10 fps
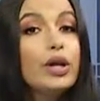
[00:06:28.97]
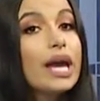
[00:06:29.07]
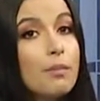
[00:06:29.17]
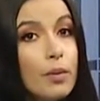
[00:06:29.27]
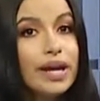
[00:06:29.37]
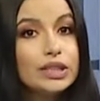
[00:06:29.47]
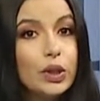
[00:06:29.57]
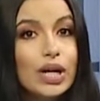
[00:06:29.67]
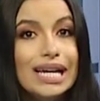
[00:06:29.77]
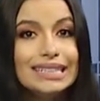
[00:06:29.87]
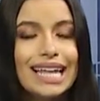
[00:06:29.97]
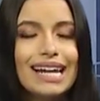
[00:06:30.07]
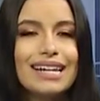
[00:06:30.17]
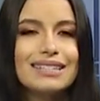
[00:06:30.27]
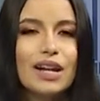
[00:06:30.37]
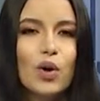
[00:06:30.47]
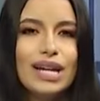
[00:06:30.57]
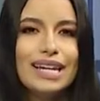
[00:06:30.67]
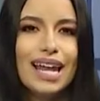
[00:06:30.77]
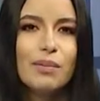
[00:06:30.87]
y es momento de regresar con
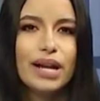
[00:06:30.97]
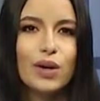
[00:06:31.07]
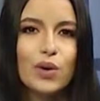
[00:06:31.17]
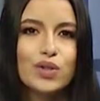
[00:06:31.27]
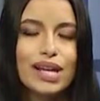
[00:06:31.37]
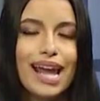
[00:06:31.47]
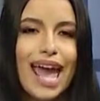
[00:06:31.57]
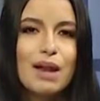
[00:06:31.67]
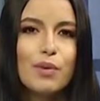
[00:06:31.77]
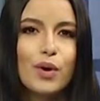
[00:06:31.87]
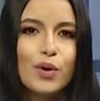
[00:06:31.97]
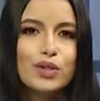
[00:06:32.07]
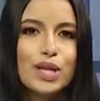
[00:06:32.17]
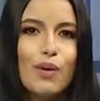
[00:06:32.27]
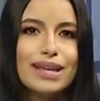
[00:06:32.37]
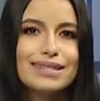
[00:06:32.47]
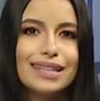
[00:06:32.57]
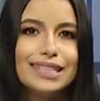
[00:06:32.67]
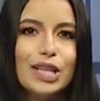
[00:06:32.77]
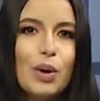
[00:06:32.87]
Liliana para conocer el pronóstico
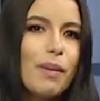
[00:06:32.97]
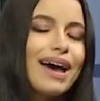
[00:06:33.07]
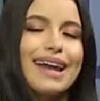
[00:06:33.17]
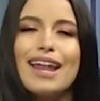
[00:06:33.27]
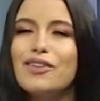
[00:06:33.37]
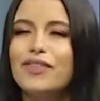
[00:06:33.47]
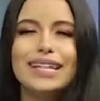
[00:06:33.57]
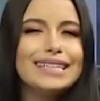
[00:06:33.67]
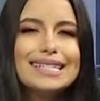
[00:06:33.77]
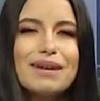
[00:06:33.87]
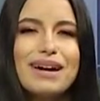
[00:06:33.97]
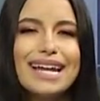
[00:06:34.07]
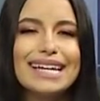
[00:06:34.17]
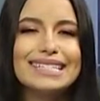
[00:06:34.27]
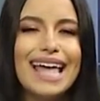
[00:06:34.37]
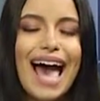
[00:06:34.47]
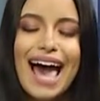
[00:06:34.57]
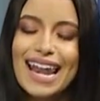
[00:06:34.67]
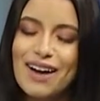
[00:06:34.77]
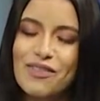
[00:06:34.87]
extendido para el fin de semana que está
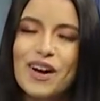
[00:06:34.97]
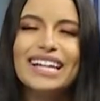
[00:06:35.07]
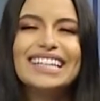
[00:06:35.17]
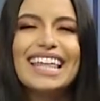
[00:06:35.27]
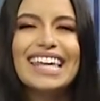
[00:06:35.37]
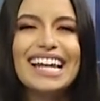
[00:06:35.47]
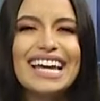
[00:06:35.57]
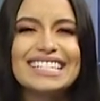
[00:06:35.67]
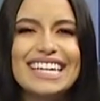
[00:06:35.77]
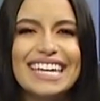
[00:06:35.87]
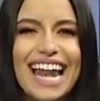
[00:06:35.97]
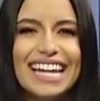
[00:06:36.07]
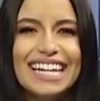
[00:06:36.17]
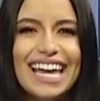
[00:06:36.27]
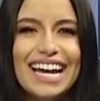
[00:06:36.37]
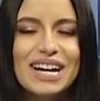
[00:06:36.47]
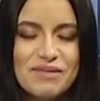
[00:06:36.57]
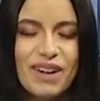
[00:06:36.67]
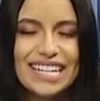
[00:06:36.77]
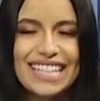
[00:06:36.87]
a la vuelta de la esquina. Liliana, buenas